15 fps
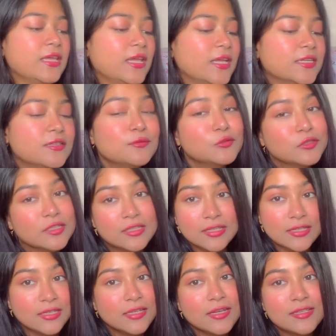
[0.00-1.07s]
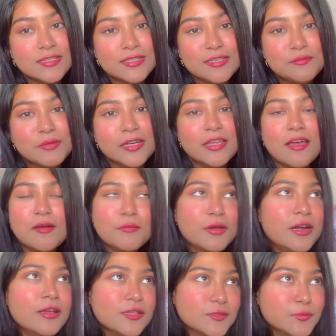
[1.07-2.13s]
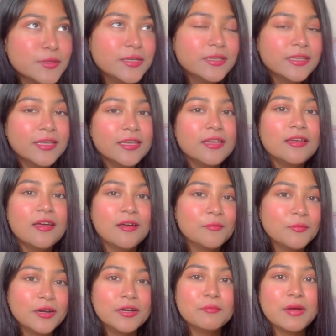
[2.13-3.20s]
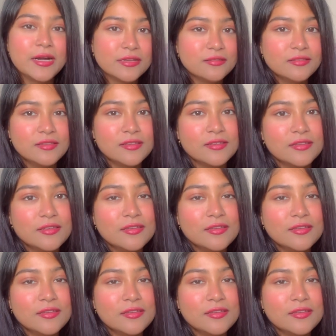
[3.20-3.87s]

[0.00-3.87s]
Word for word: এটার মধ্যে কি কি আছে মানে আমার হাজবেন্ডকে আমার বাড়ির থেকে